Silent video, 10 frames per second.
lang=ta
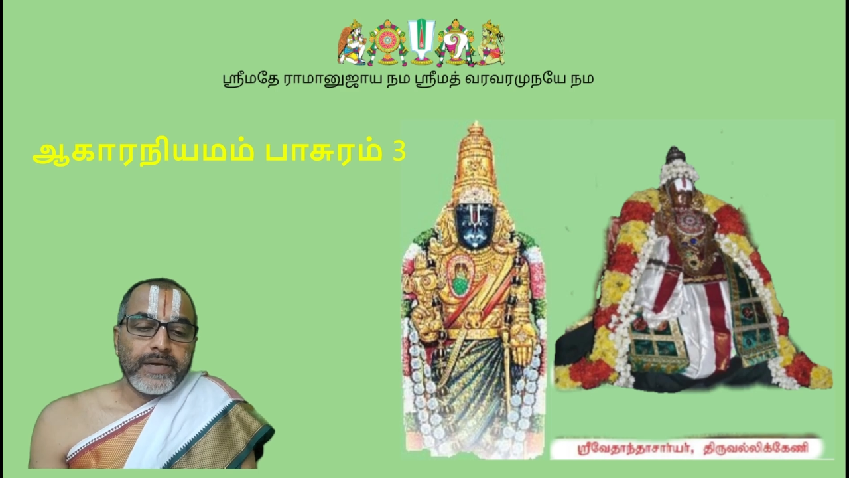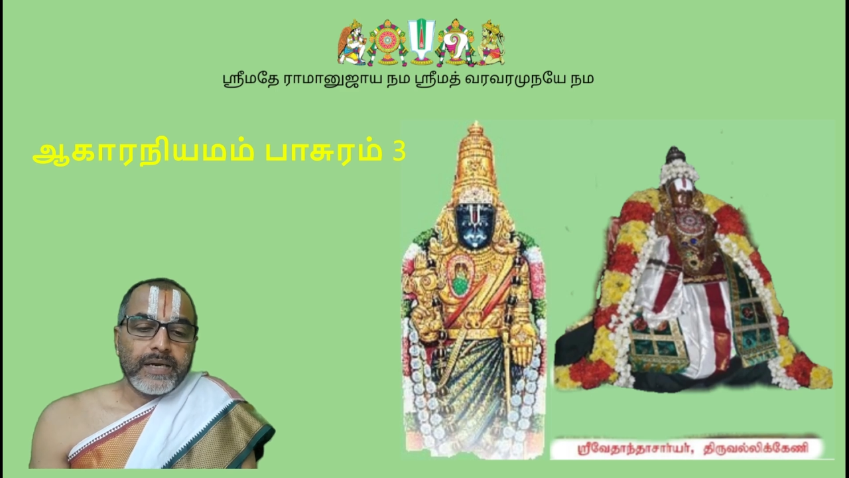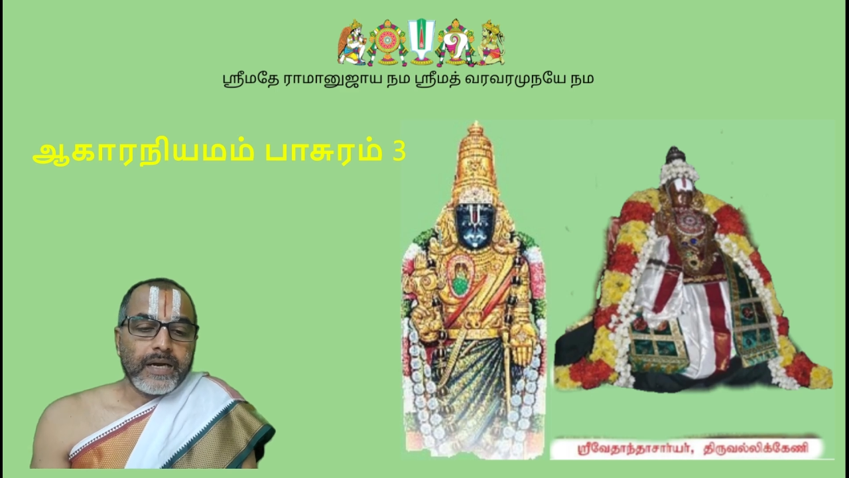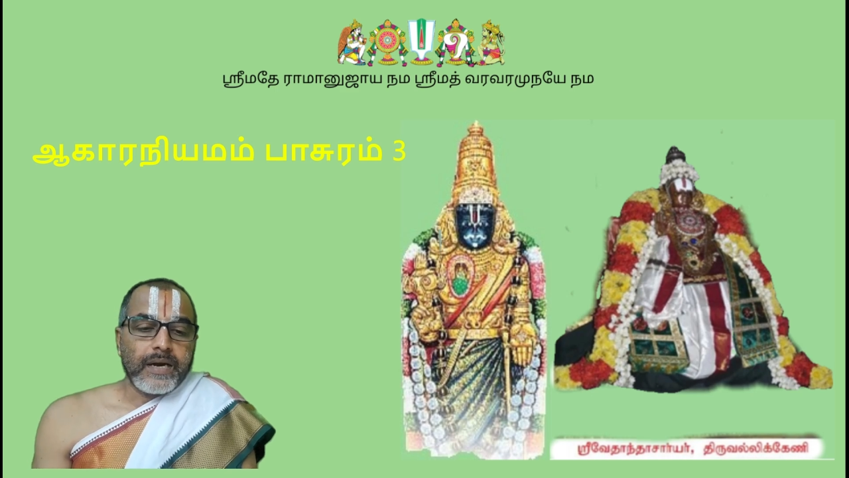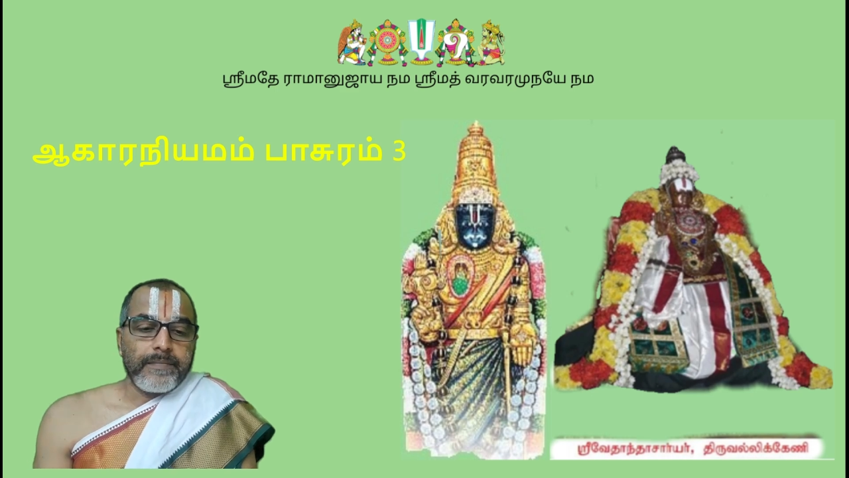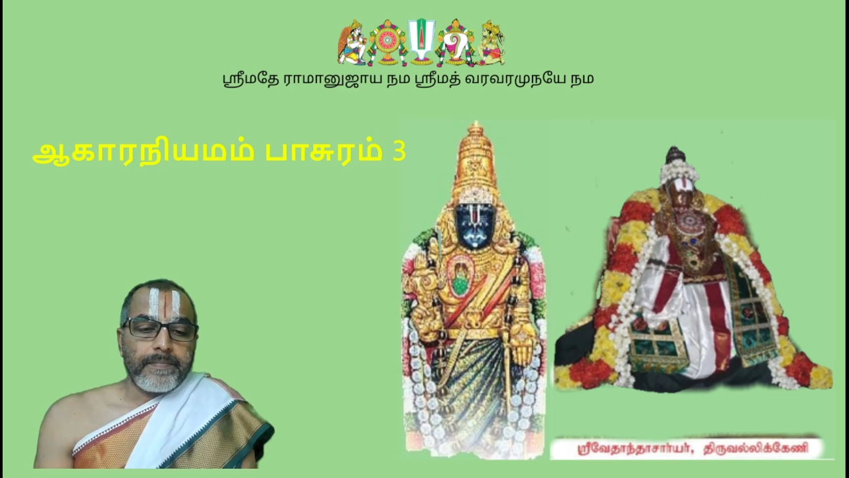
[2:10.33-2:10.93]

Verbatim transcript: பேர் இருக்கா